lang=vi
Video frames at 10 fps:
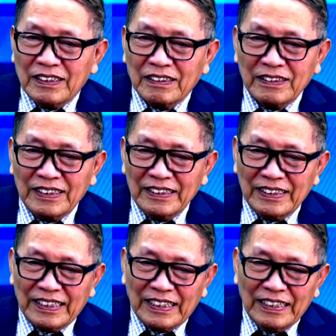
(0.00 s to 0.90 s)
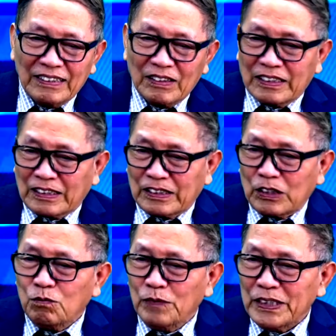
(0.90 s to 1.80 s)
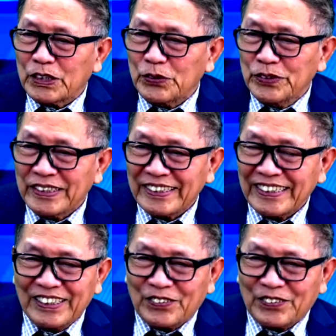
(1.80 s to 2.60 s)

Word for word: tự nhiên như là chuẩn bị cứu nước cái điều đó